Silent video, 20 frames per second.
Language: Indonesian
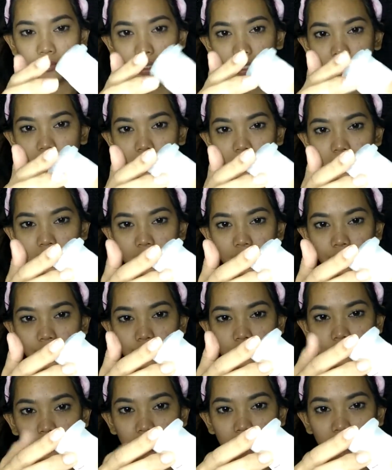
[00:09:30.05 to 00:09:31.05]
Biasa sih aku
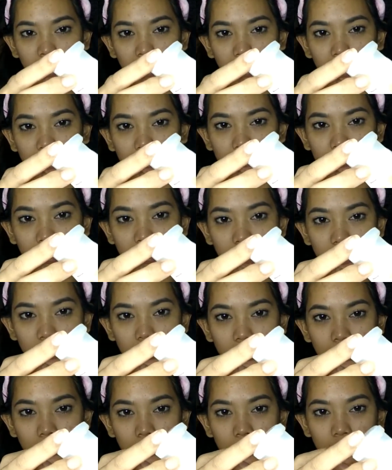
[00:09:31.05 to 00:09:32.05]
cuma kayak ambil
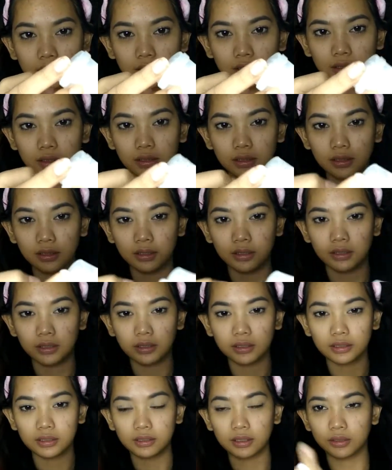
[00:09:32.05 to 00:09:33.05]

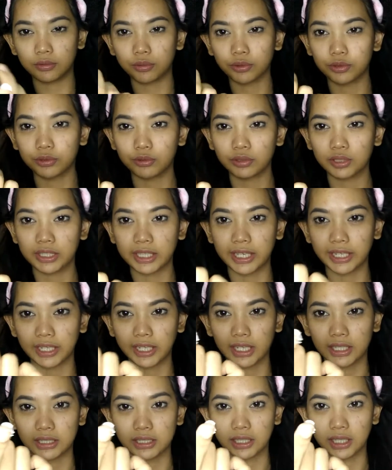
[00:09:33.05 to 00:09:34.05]
seujung
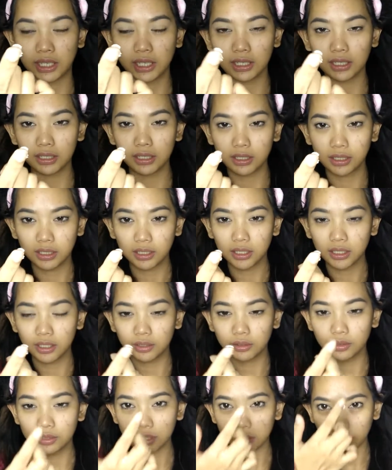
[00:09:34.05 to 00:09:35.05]
jari aja,
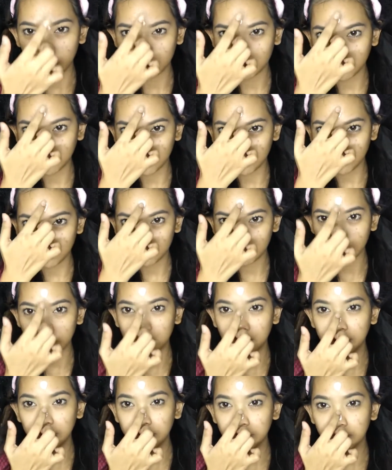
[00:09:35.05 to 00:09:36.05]
terus aku taruh di
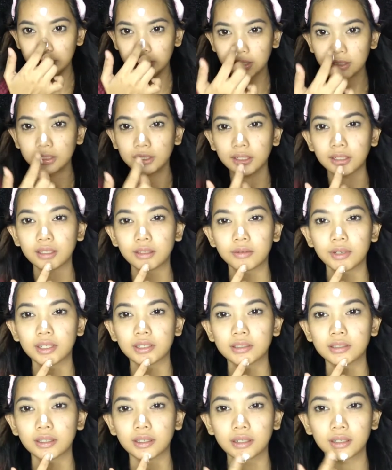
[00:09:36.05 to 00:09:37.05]
lima titik di
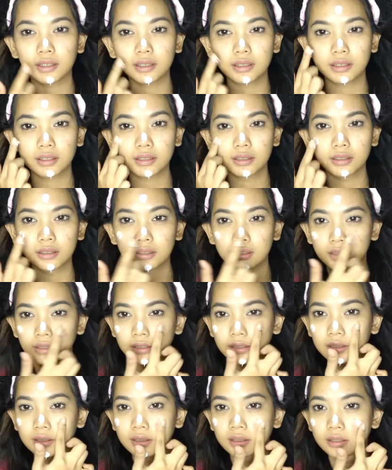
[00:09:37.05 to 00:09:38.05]
wajah.
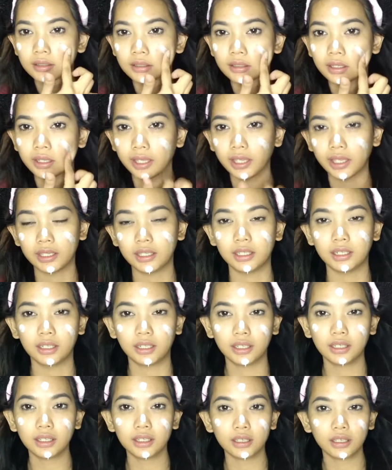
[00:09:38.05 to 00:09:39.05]
Kayak
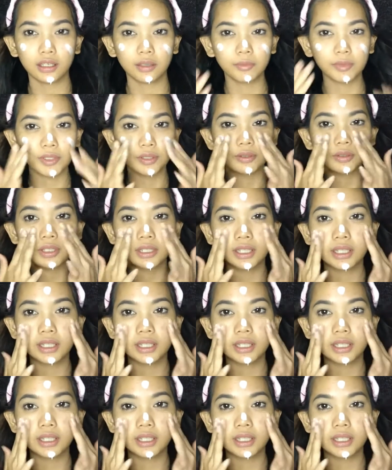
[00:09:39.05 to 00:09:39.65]
gini. Ya?